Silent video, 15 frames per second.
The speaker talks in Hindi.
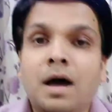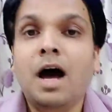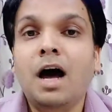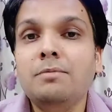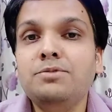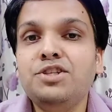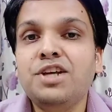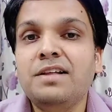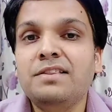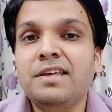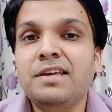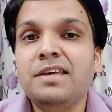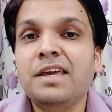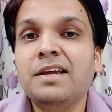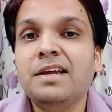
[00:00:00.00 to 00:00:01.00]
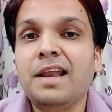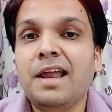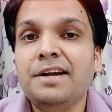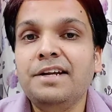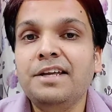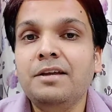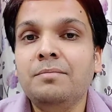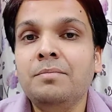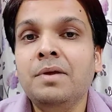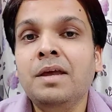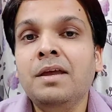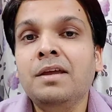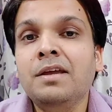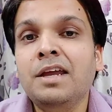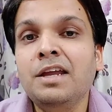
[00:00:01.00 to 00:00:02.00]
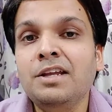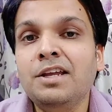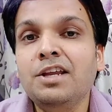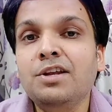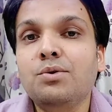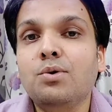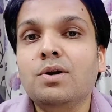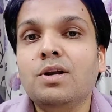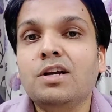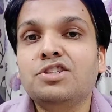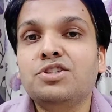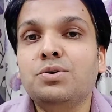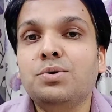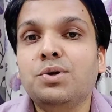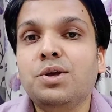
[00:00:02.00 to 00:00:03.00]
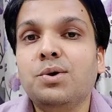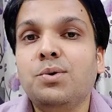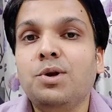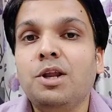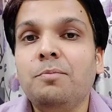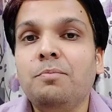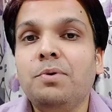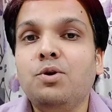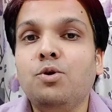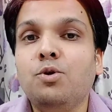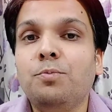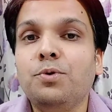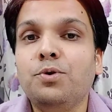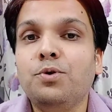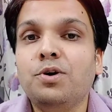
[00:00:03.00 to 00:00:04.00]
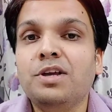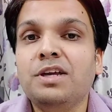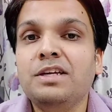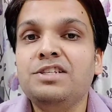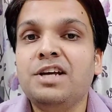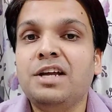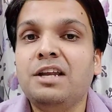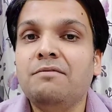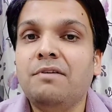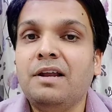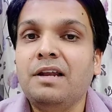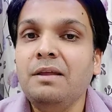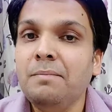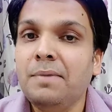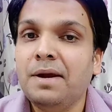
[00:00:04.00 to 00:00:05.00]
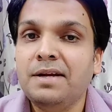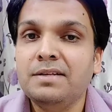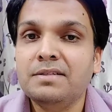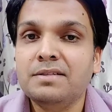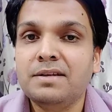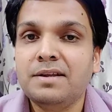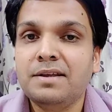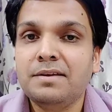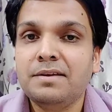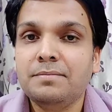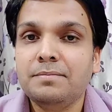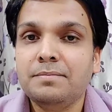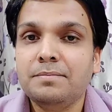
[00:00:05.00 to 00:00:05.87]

अब जानते हैं कि कैलेडियम किन किन रोग लक्षणों के होने पर उपयोग की जाने वाली मेडिसिन है